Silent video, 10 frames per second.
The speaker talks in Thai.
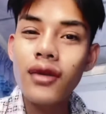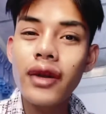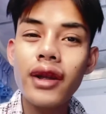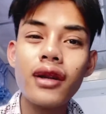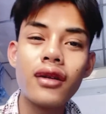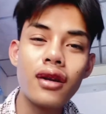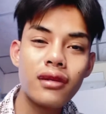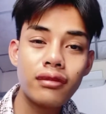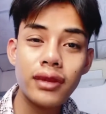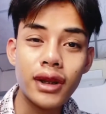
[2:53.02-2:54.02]
เคเดี๋ยวเรา
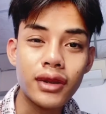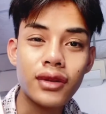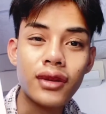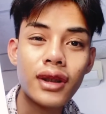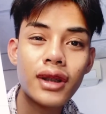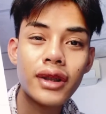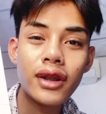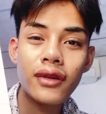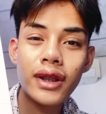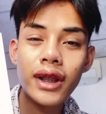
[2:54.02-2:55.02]
มาเปิดถุงกันเลย
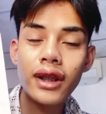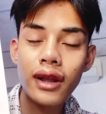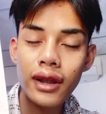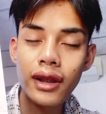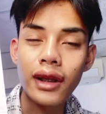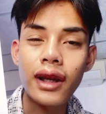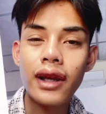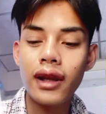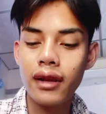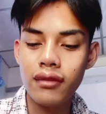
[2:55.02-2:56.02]
เนาะว่าที่คลินิกให้
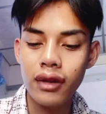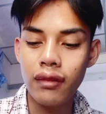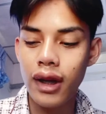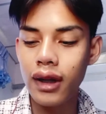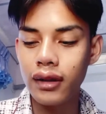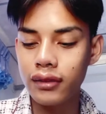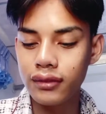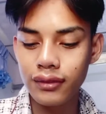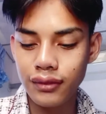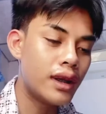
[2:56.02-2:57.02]
อะไรมาบ้าง
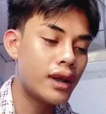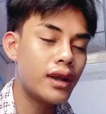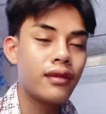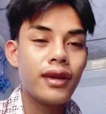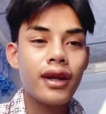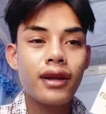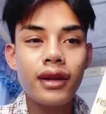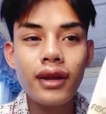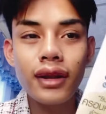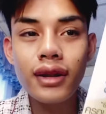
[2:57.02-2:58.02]
อันดับแรกค
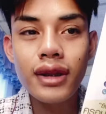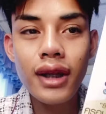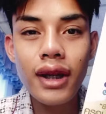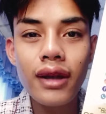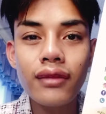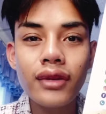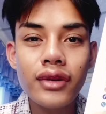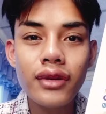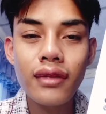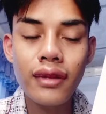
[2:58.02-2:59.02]
ลินิกก็จะให้โบ
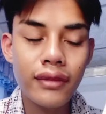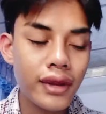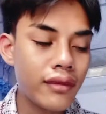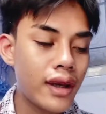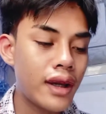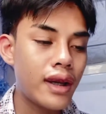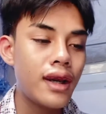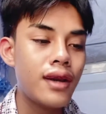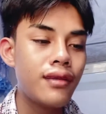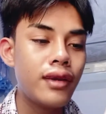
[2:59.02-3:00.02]
ชัวร์แบบนี้มา
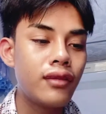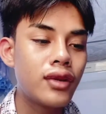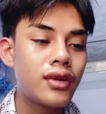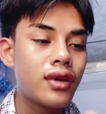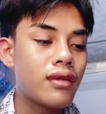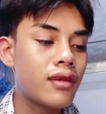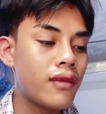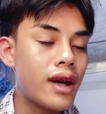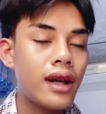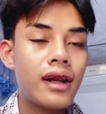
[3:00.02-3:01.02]
เป็นโบชัวร์แบบ
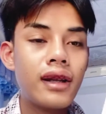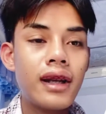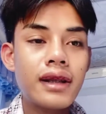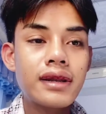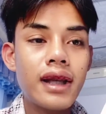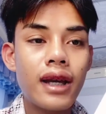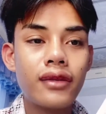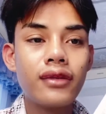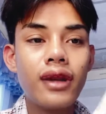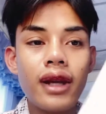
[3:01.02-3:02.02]
ว่ารักษา
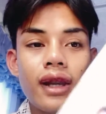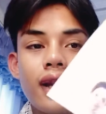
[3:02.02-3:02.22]
ดูแลร่าง